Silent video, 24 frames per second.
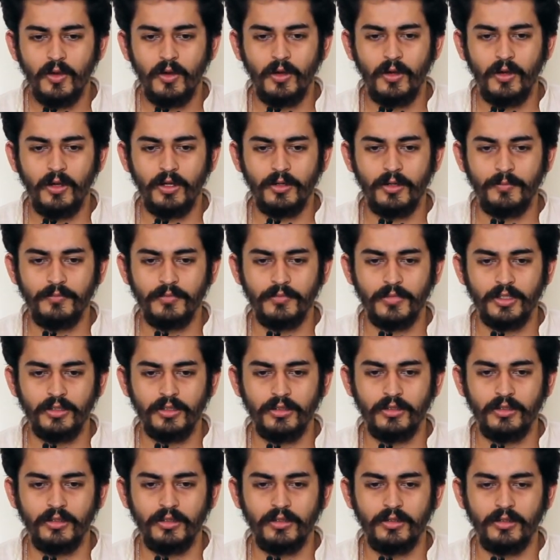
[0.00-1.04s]
और
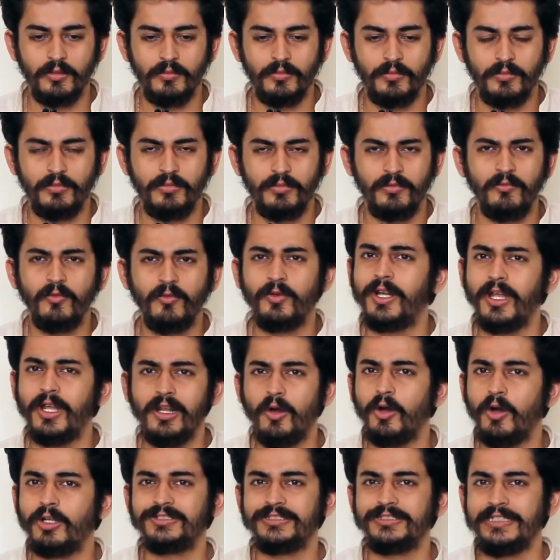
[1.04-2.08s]
वो
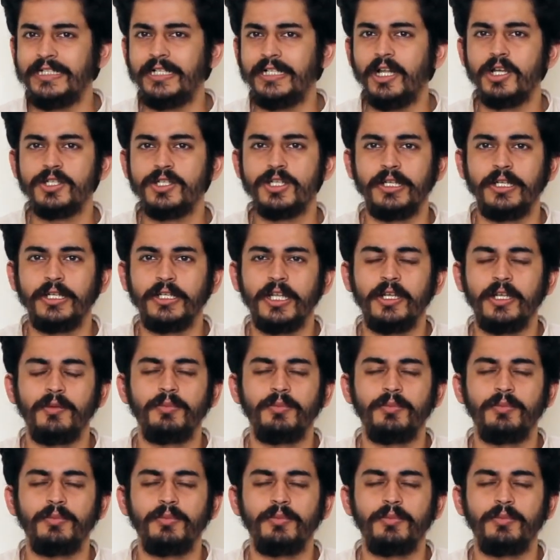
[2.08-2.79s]
डलहौजी दार्जिलिंग